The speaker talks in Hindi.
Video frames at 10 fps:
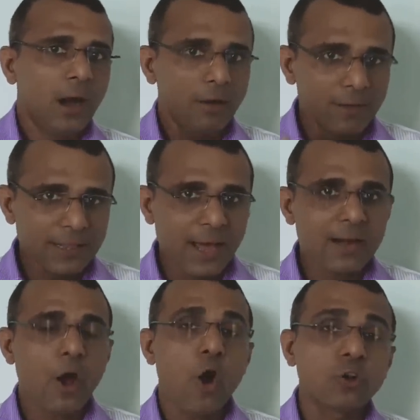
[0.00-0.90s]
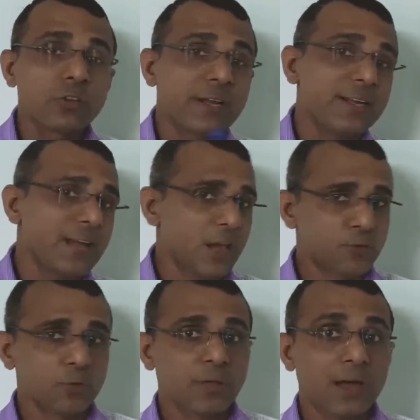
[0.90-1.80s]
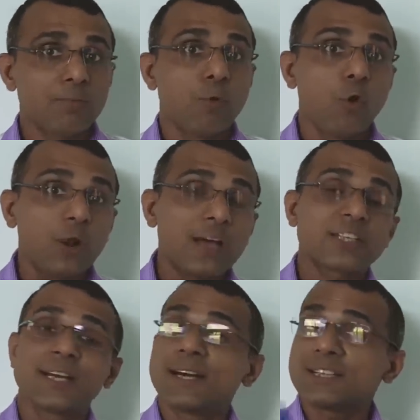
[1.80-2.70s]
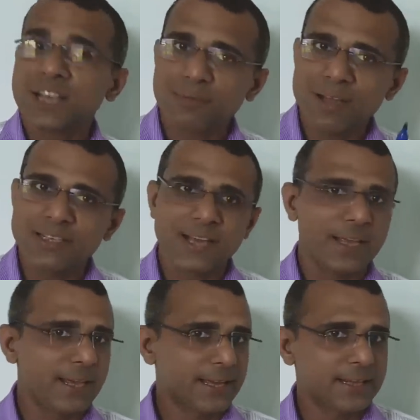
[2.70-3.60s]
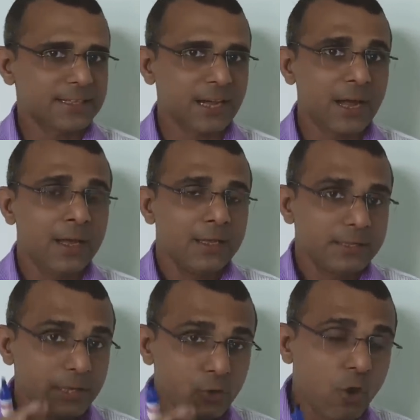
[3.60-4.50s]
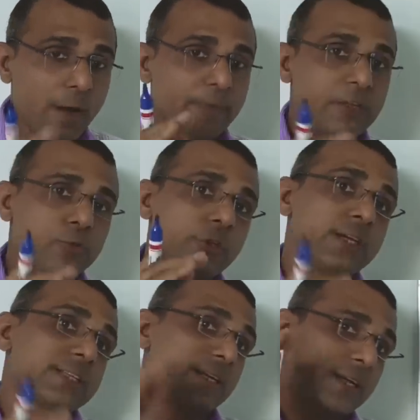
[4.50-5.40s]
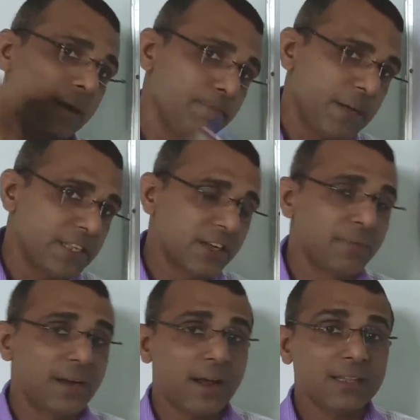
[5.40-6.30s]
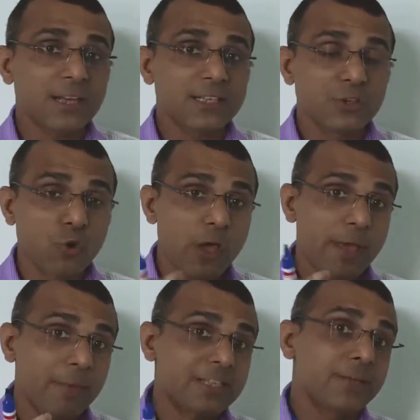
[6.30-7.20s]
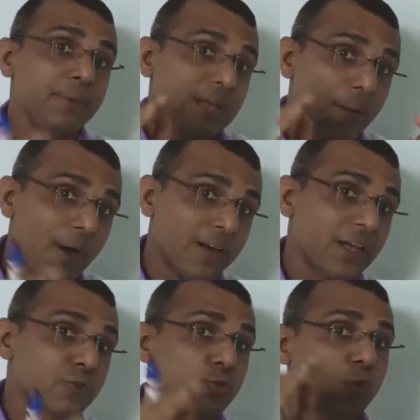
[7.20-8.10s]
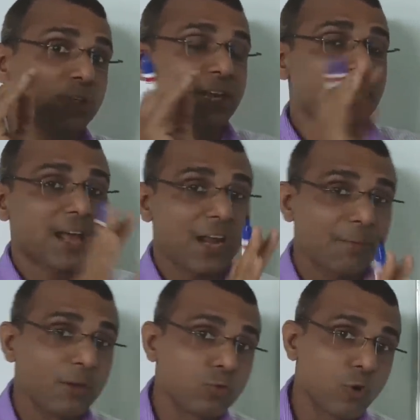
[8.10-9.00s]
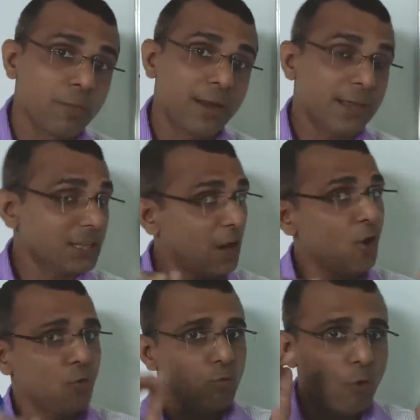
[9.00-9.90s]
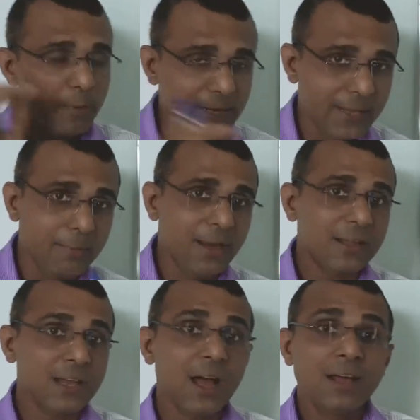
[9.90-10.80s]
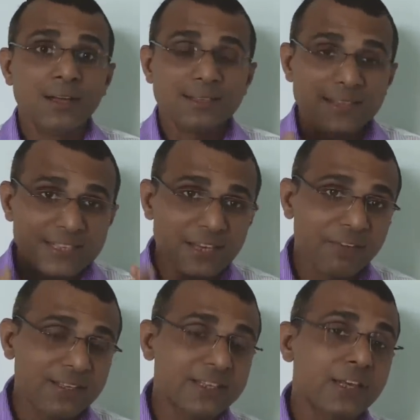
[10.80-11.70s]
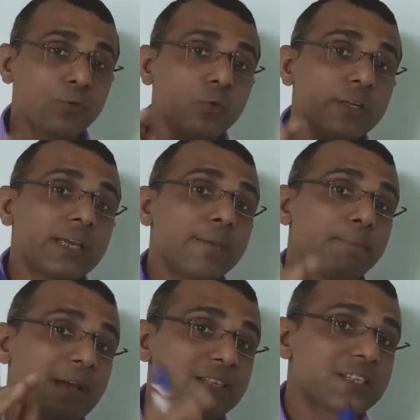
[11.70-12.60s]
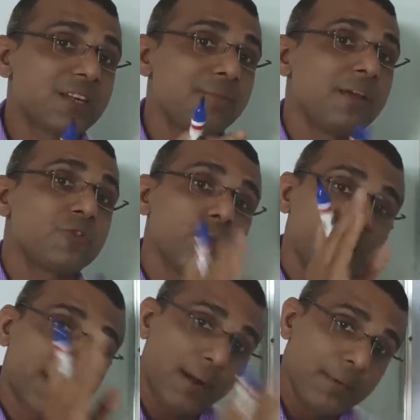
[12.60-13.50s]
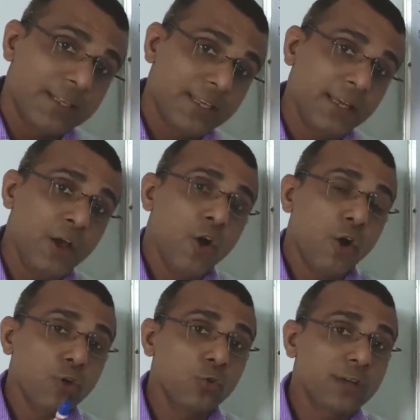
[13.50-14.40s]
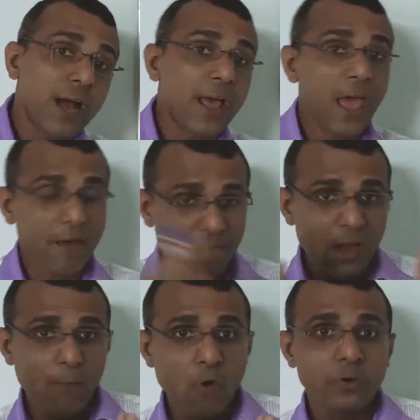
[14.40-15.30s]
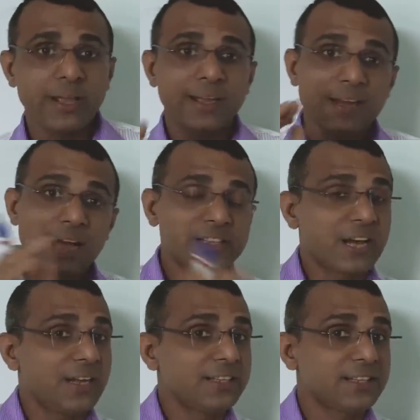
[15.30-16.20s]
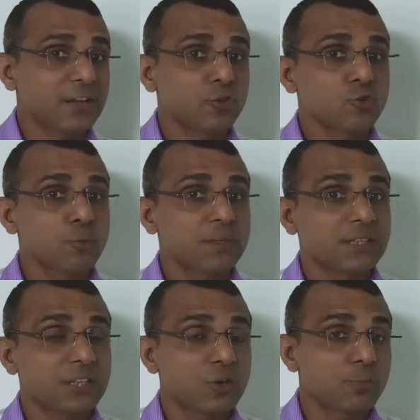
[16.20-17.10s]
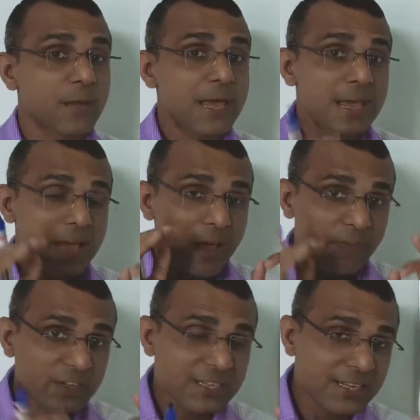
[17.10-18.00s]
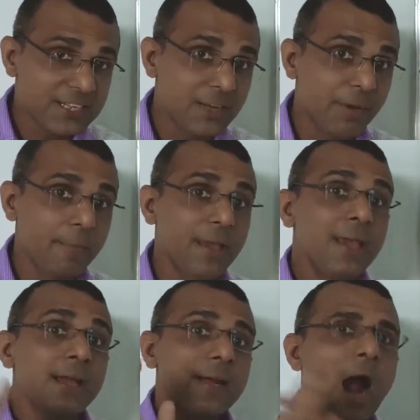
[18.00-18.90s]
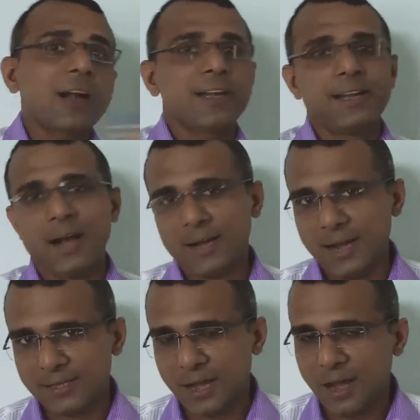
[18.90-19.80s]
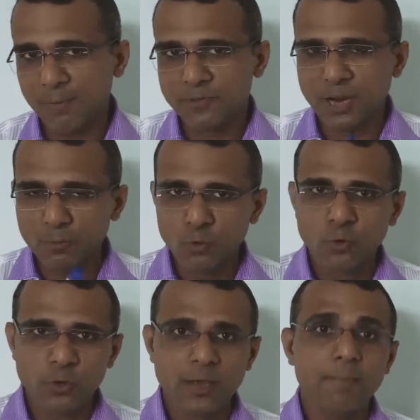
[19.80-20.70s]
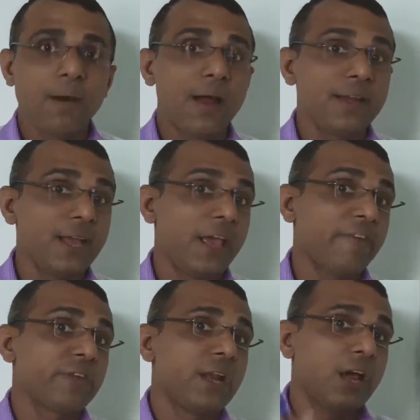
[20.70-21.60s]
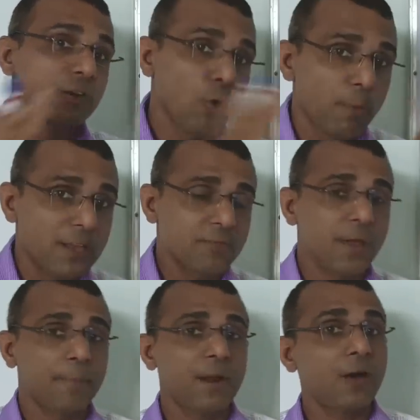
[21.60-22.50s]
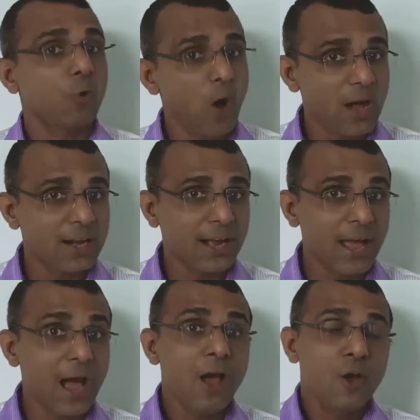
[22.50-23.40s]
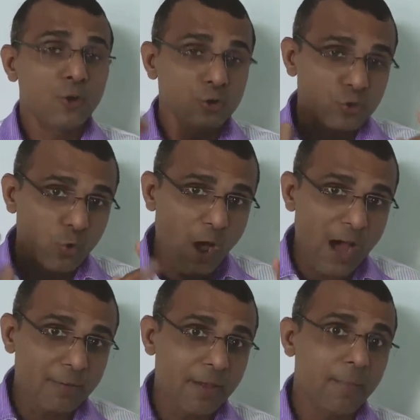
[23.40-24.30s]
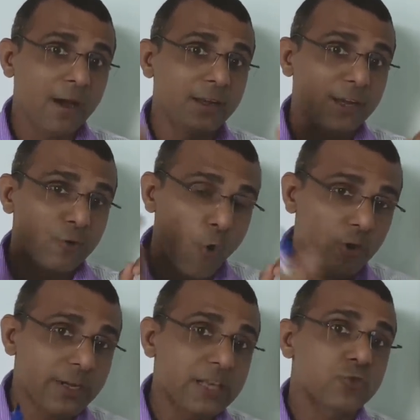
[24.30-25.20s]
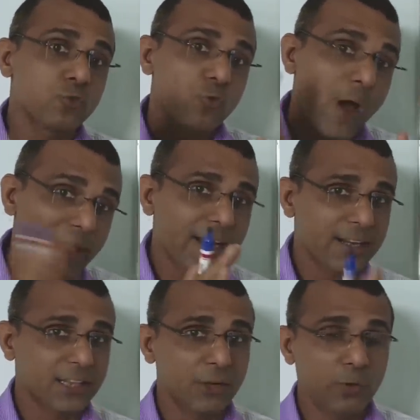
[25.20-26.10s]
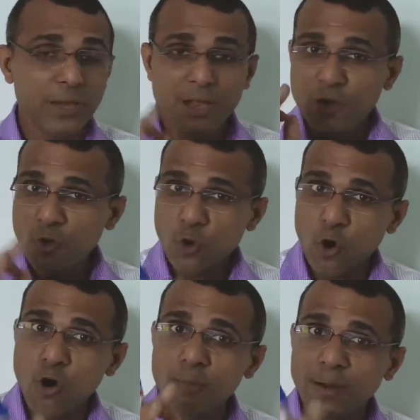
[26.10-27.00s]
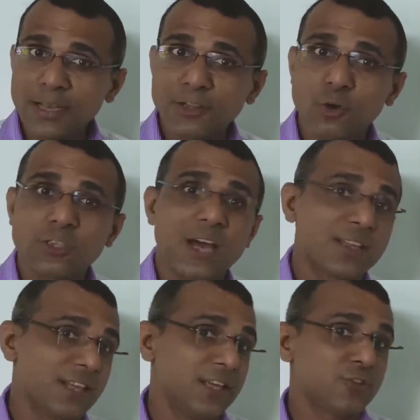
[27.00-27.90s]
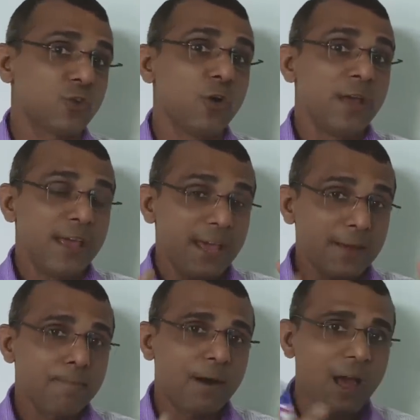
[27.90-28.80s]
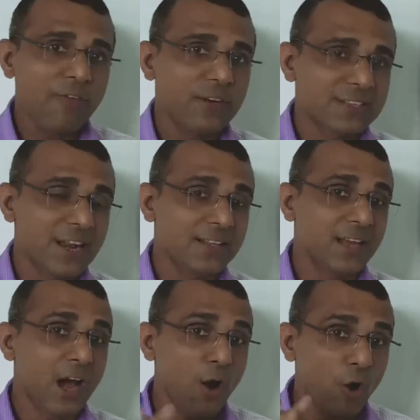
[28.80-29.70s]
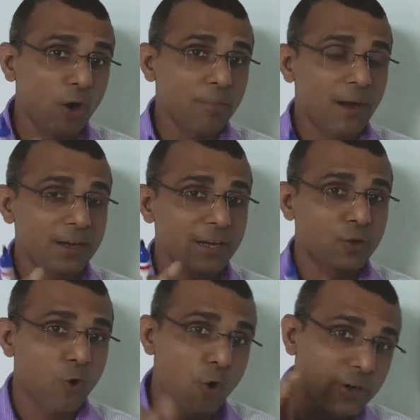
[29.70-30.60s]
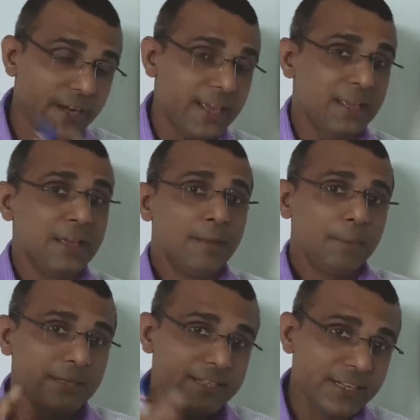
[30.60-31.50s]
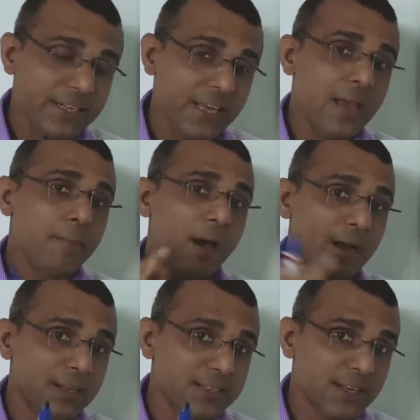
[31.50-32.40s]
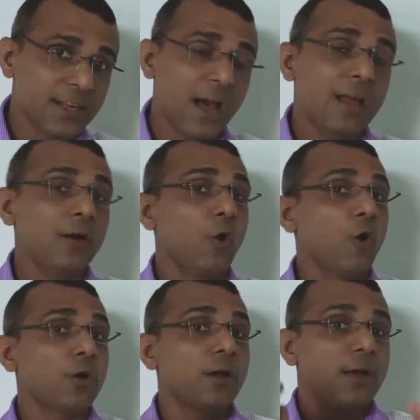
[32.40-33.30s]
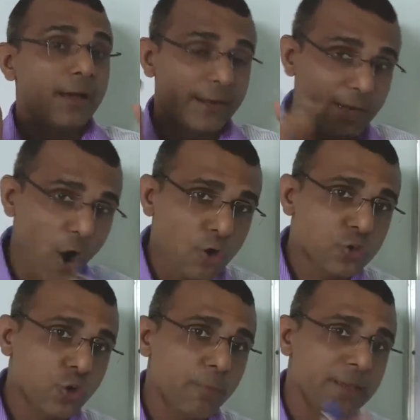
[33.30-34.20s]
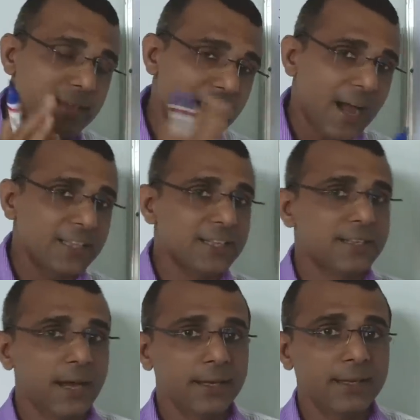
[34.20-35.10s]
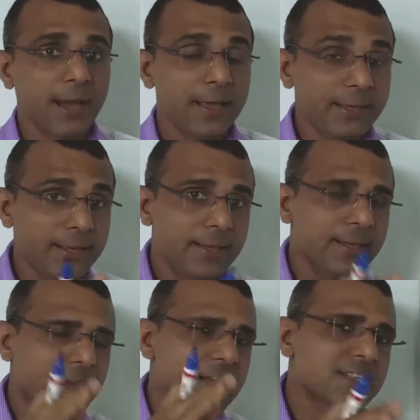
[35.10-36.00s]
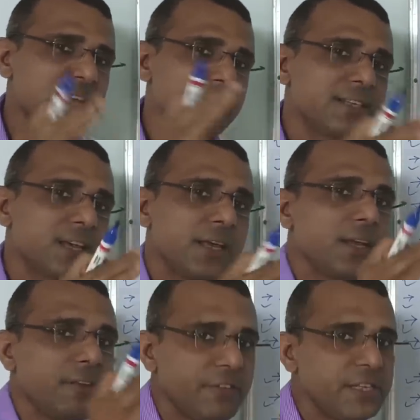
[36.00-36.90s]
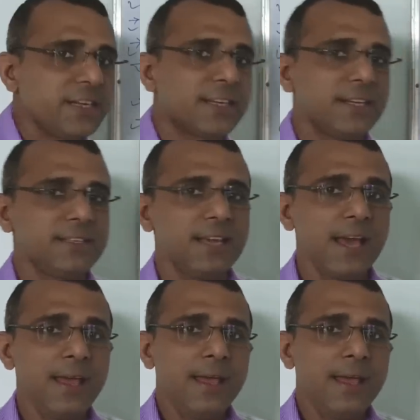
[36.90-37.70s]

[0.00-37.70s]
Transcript: हवलदार ऑनरेरी नायब सुविधार भोला शंकर शर्मा जी का ये केस था जिनको अपने जूनियर से कम पेंशन मिल रहा था जिनको एमएससीपी e का फायदा जो 2018 में उनको मिलना था वो भी नहीं मिला था जिसकी वजह से उनके पेंशन में जो है कमी थी और उनका हैवी अमाउंट एक लाख छियालीस हजार दो सौ पचहत्तर रुपए एफ के समय में काट लिया गया था अब जब उन्होंने मान्य एफ लखनऊ बेंच में अपना गुहार लगाया उस गुहार में मान्य कोर्ट ने सुनवाई करते हुए 9 मई 2023 को एक बड़ा फैसला दिया और मान्य कोर्ट ने पीसीडीए भारत सरकार और रिकॉर्ड्स को भी ये आदेश जारी किया है कि इनका सही सही रिवीजन कीजिए